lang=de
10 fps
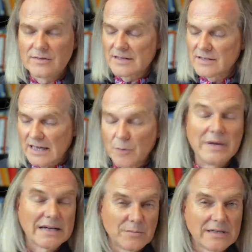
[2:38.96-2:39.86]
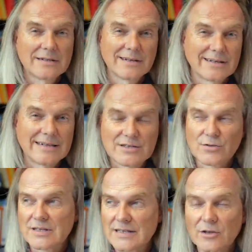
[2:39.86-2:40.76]
das, daran merkt man, äh, dass
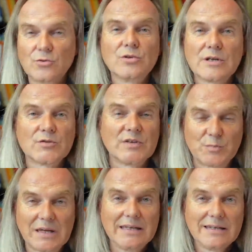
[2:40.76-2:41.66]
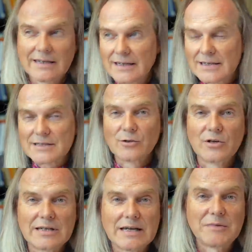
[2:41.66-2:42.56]
solche Sachen durchaus was bringen. Ja, dass die
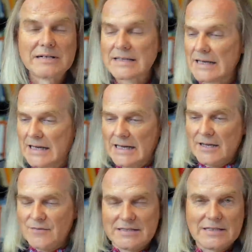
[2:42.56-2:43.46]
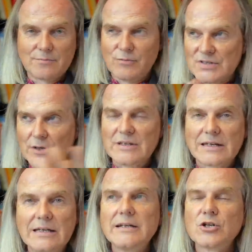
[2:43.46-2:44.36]
Leute damals, weiß ich, plötzlich auf
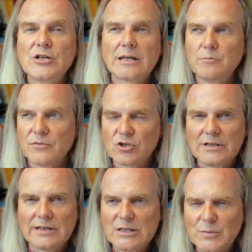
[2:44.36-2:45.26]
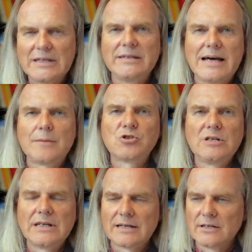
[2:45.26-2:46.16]
ihren Klingelschildern Schildern nicht mehr ihren Namen
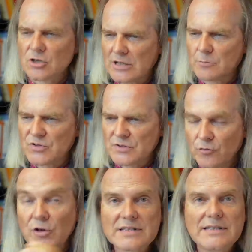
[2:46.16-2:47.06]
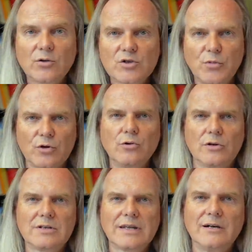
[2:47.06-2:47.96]
stehen hatten, sondern stand plötzlich
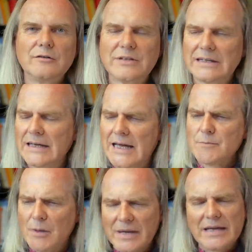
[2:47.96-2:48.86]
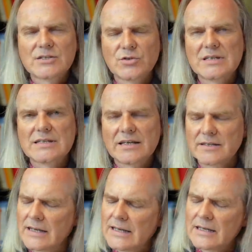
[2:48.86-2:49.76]
Volkszählungsboykott drauf. Ja. Man merkt, solche Sachen
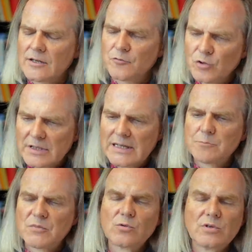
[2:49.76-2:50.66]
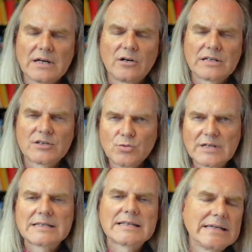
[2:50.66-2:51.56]
machen, äh, führen dann eben mitunter auch dazu,
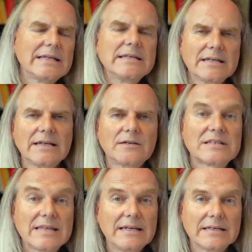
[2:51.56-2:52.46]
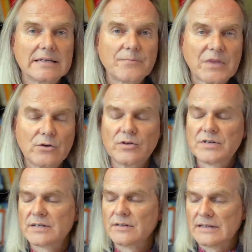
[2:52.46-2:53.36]
dass sich tatsächlich irgendetwas ändert.
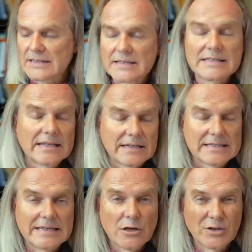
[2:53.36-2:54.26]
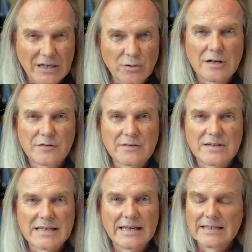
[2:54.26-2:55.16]
Und es hat sich dann tatsächlich auch dauerhaft
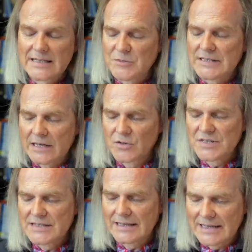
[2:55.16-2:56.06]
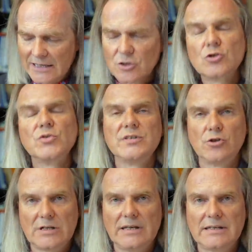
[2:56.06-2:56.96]
etwas geändert, nämlich daraus ist der Datenschutz
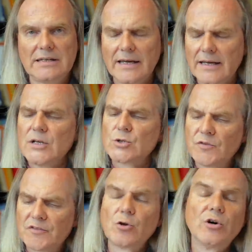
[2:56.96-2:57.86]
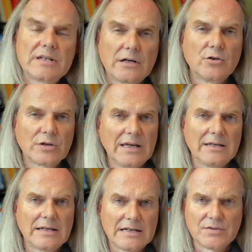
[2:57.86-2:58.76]
entstanden, so wie wir ihn heute auch noch
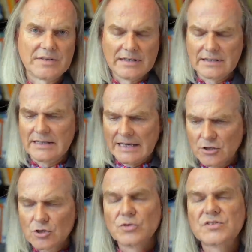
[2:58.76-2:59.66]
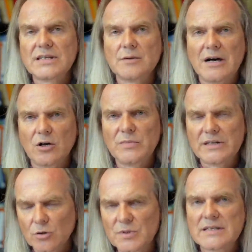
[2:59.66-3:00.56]
kennen. Also der Datenschutz, der im
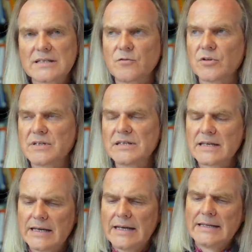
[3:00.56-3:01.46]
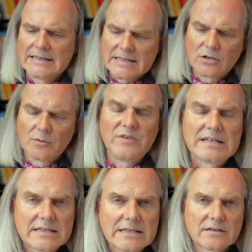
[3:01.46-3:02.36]
Augenblick umgesetzt worden ist, der ist ja auch im
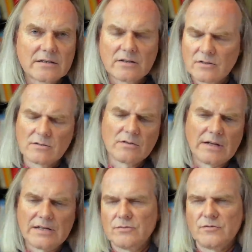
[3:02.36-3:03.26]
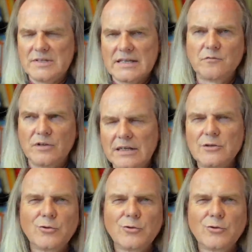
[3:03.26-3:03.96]
Wesentlichen also ich will nicht sagen von den